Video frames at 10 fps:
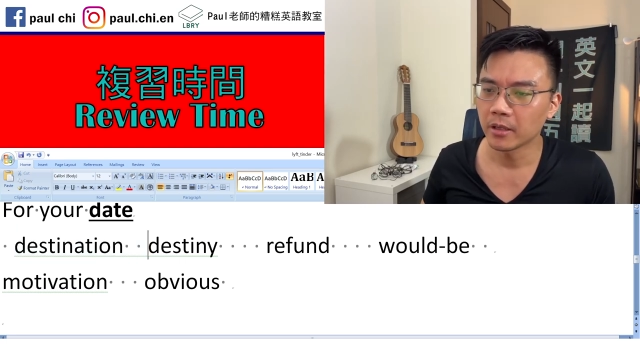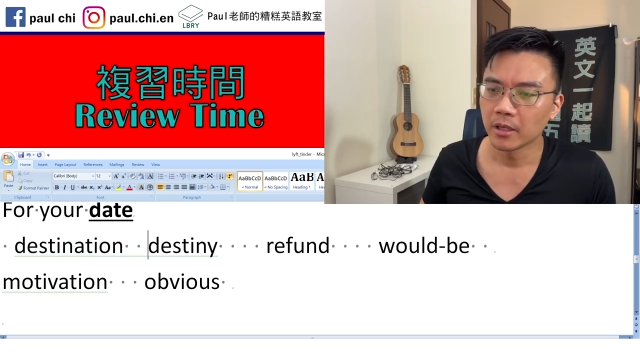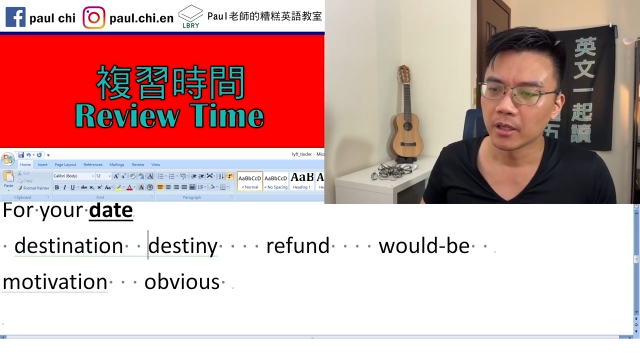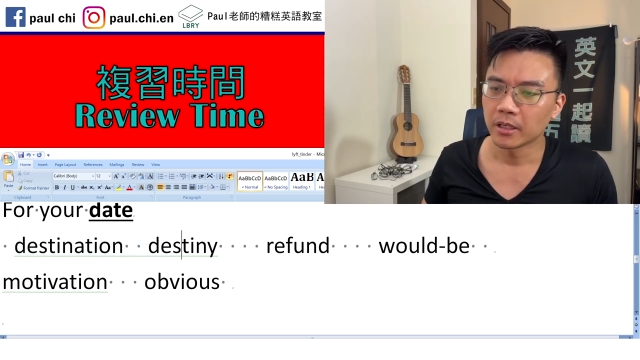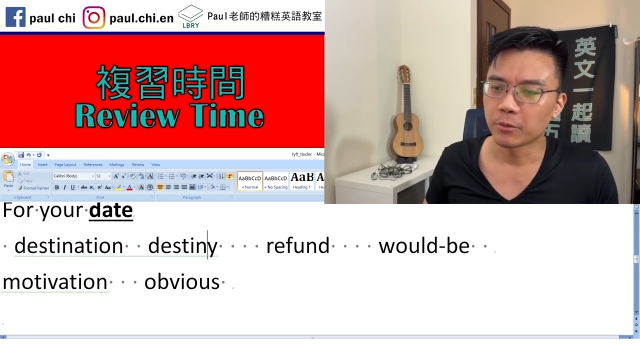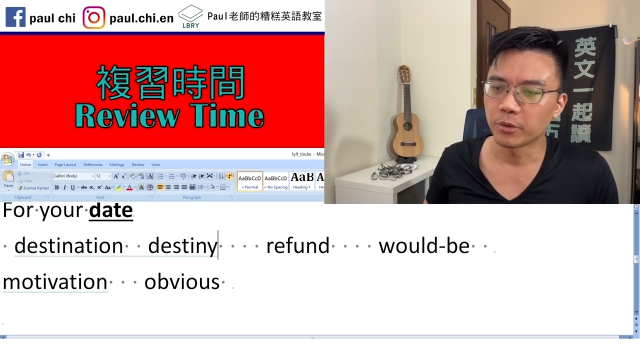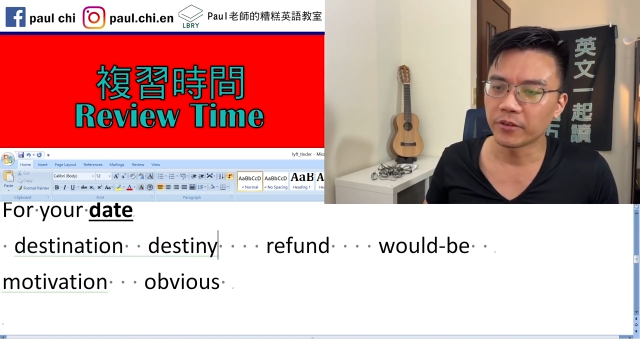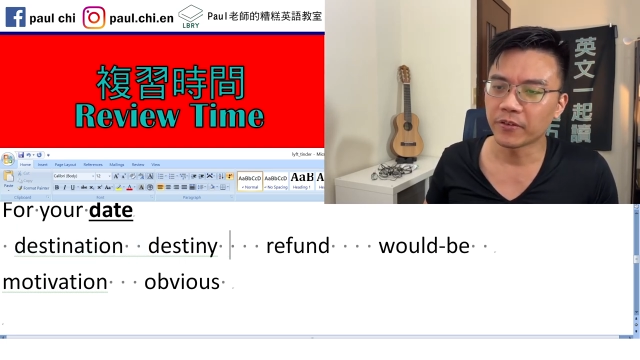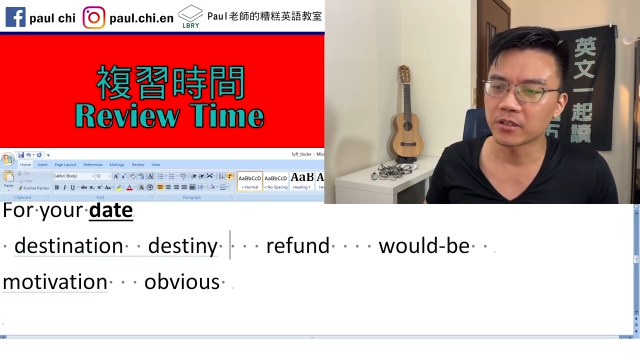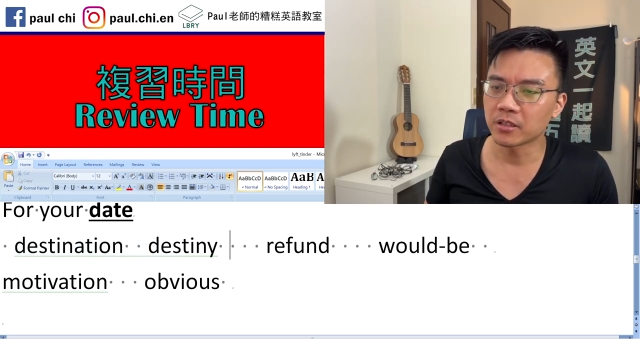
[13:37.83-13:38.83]
那
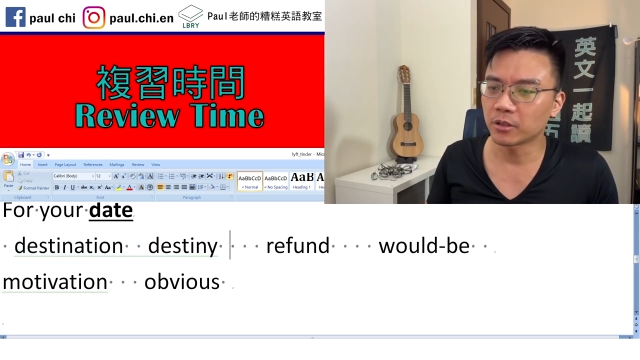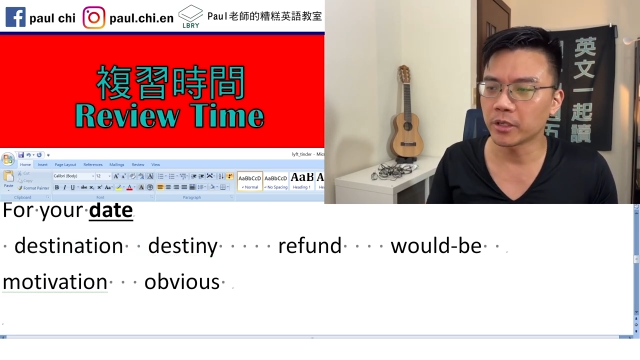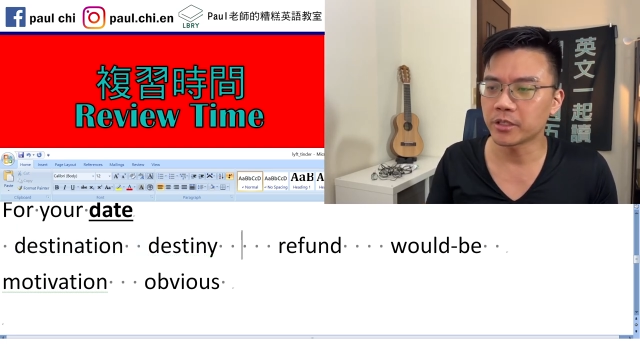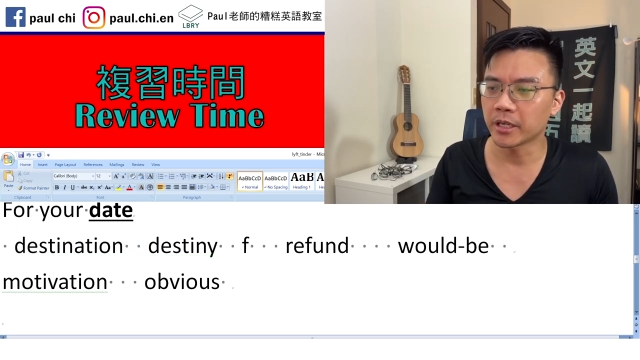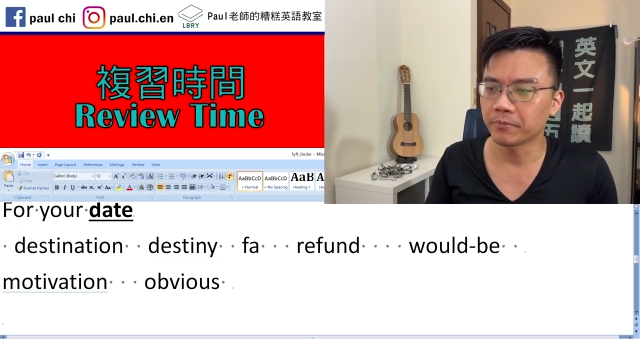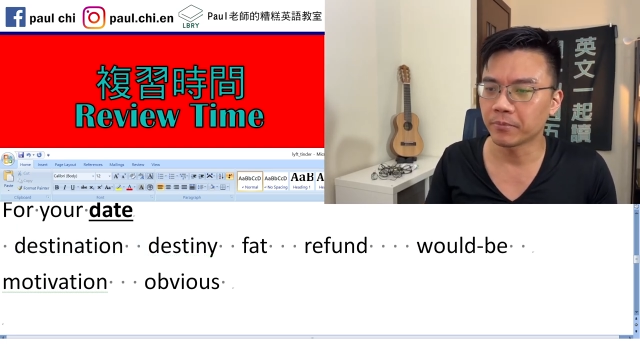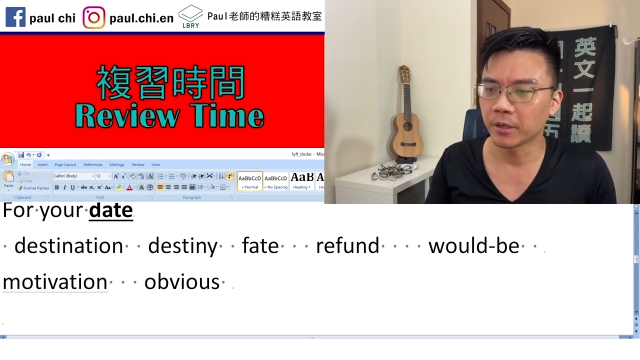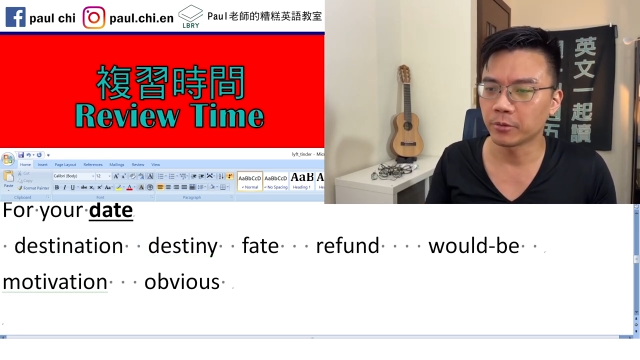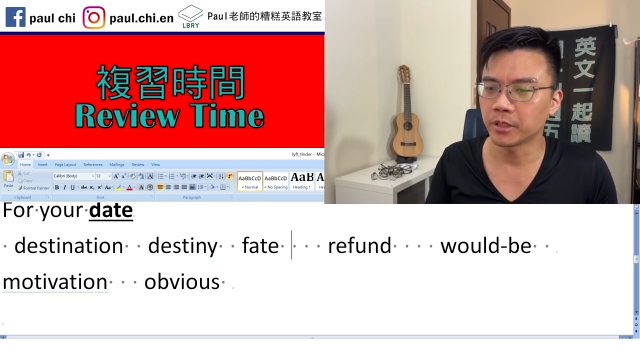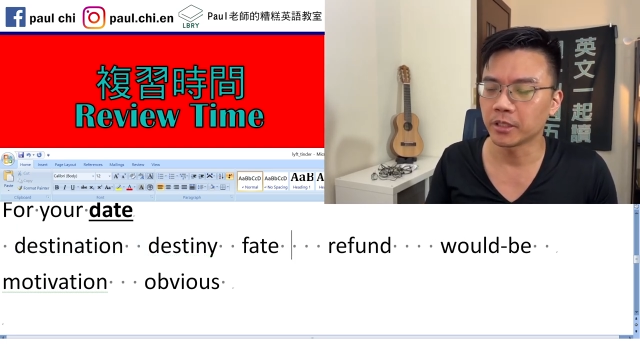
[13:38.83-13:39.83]
refund 是退钱，没
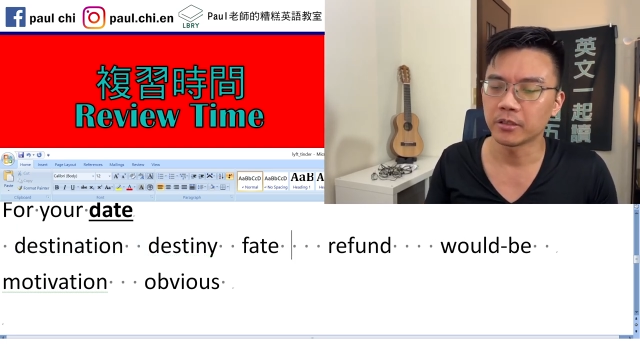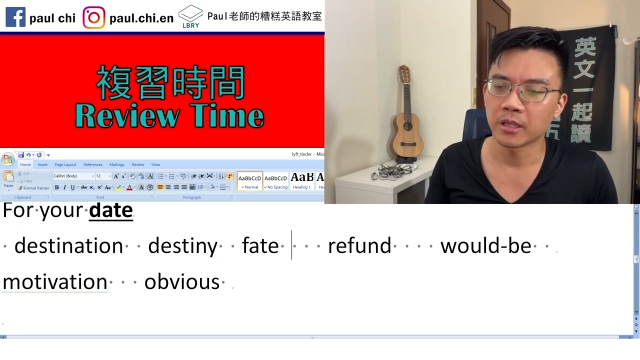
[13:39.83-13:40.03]
问题。